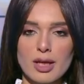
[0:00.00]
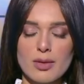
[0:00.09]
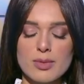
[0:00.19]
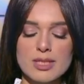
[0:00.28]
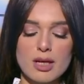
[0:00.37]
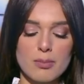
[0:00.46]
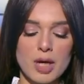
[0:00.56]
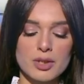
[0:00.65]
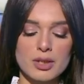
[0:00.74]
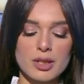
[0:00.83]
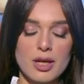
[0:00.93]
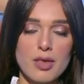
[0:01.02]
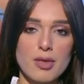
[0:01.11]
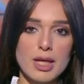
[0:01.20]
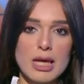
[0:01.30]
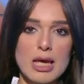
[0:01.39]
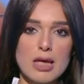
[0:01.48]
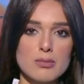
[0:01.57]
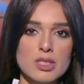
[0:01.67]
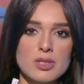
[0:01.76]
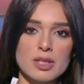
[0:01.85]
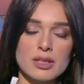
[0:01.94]
اهلا وسهلا بحضرتك اذا
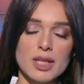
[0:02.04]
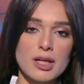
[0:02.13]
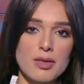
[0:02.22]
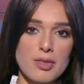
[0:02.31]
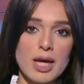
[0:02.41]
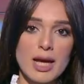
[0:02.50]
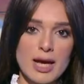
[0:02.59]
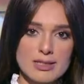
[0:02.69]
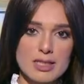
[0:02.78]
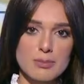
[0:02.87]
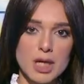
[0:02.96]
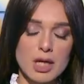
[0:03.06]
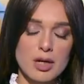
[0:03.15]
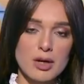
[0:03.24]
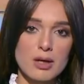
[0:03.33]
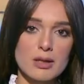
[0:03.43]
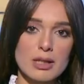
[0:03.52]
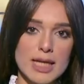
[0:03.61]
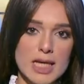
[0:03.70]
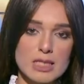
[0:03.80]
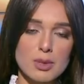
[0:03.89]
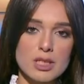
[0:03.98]
مصر تتخذ العديد من الاجراءات
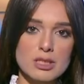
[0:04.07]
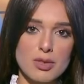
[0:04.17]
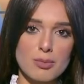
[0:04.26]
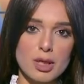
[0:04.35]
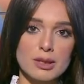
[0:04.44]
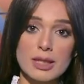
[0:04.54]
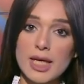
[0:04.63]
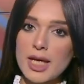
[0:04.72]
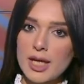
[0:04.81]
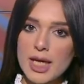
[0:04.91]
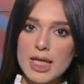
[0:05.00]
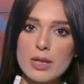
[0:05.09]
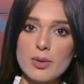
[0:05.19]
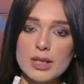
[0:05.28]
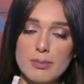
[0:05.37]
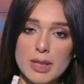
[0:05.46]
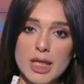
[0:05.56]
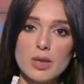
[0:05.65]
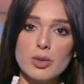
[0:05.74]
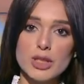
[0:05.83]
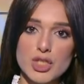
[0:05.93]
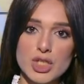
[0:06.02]
لجذب الاستثمارات الخارجيه
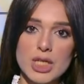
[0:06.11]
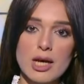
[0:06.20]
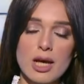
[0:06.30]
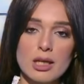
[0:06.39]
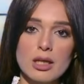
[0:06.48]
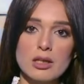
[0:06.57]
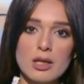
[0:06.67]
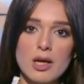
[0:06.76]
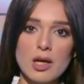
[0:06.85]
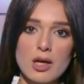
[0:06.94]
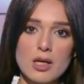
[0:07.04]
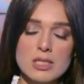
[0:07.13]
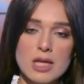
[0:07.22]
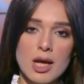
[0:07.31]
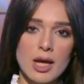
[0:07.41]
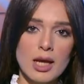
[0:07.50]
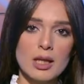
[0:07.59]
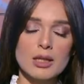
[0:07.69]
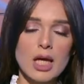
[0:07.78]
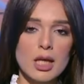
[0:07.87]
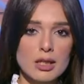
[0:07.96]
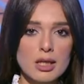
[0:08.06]
وتمكين وتشجيع القطاع الخاص
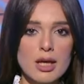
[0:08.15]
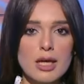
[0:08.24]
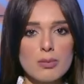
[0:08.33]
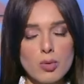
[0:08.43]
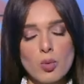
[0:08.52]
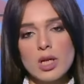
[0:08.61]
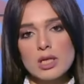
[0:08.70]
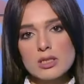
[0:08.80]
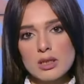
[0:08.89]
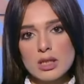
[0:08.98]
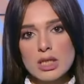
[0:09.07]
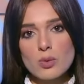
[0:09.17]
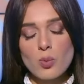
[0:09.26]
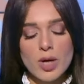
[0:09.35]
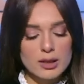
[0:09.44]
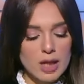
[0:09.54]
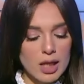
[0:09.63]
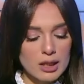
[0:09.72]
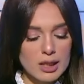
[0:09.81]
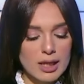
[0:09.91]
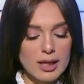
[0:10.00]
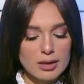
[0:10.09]
لتحقيق النمو الاقتصادي
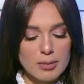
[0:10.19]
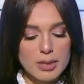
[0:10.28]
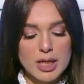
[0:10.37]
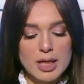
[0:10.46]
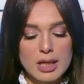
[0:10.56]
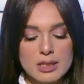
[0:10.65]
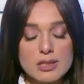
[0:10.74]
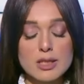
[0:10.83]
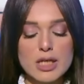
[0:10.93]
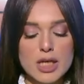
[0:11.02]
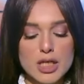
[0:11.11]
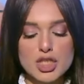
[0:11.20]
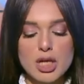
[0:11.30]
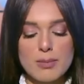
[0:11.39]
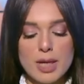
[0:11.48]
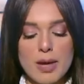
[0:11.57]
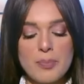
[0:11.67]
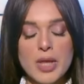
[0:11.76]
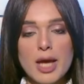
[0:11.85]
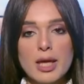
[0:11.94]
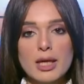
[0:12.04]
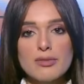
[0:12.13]
وتحقيق التنميه الاقتصاديه الشامله
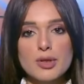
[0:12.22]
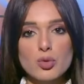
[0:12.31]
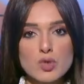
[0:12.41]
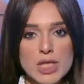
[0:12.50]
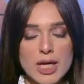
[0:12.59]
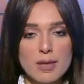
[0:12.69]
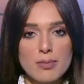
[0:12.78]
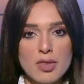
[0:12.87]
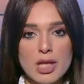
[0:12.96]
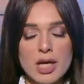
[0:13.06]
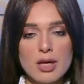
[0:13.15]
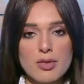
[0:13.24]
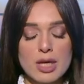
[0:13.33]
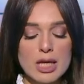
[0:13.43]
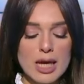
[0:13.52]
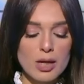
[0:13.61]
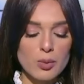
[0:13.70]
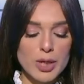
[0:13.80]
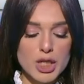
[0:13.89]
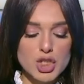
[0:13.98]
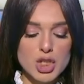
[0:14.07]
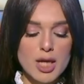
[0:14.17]
كيف تساهم مثل هذه
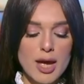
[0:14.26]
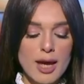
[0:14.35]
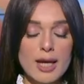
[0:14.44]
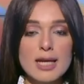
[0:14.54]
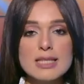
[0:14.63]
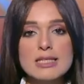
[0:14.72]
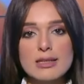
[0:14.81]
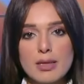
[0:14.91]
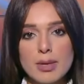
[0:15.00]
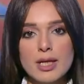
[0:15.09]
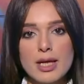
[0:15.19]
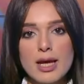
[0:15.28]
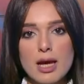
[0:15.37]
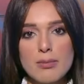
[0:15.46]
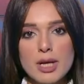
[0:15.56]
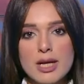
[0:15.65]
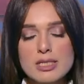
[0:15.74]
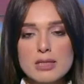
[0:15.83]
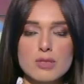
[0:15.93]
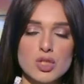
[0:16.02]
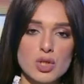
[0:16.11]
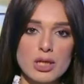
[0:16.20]
الورش التي يتبناها
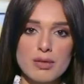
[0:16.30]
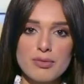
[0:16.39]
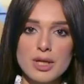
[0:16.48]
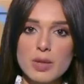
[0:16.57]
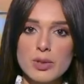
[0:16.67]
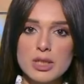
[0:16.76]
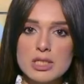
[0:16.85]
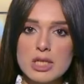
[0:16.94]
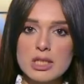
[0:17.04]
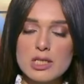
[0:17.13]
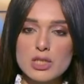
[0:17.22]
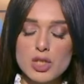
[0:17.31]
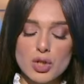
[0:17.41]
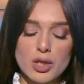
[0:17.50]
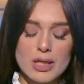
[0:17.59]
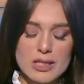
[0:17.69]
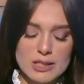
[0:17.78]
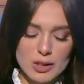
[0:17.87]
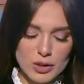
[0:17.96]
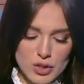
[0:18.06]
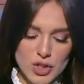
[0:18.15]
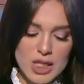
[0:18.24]
المركز المصري للفكر والدراسات
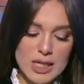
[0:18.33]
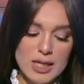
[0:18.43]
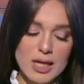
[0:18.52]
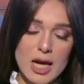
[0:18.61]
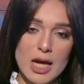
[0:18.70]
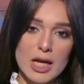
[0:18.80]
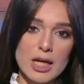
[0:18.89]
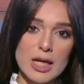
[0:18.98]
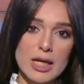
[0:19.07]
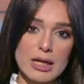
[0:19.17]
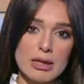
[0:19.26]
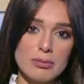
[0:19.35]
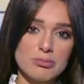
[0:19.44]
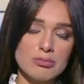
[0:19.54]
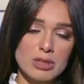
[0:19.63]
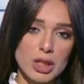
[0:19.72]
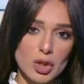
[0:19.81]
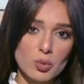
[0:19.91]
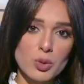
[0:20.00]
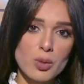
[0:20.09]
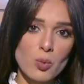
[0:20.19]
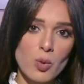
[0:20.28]
الاستراتيجيه آه،
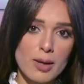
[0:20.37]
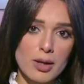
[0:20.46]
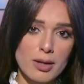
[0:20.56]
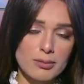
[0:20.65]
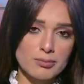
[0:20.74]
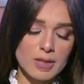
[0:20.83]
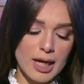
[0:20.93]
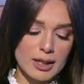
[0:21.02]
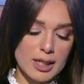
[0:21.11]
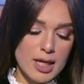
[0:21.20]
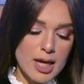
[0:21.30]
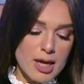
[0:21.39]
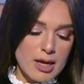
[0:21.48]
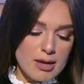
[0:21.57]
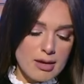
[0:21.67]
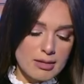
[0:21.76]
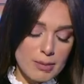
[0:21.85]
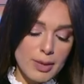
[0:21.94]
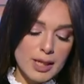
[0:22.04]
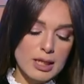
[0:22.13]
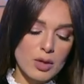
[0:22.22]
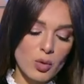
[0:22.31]
لتطوير ويعني آه،
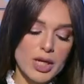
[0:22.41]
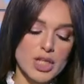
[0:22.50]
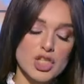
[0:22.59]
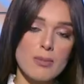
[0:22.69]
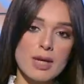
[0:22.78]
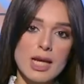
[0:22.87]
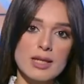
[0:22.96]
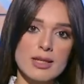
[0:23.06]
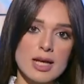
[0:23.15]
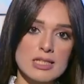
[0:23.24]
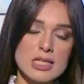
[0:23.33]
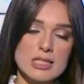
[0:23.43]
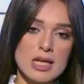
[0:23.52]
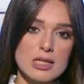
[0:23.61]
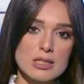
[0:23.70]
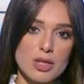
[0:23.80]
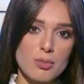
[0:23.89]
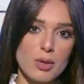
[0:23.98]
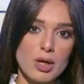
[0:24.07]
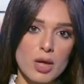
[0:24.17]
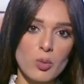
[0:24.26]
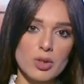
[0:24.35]
تبني رؤيه شامله لتعزيز
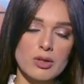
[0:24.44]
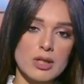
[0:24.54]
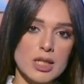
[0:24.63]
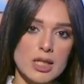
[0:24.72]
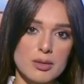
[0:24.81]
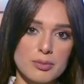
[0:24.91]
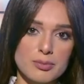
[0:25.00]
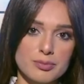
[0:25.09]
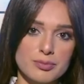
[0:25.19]
الاستثمار الوطنيه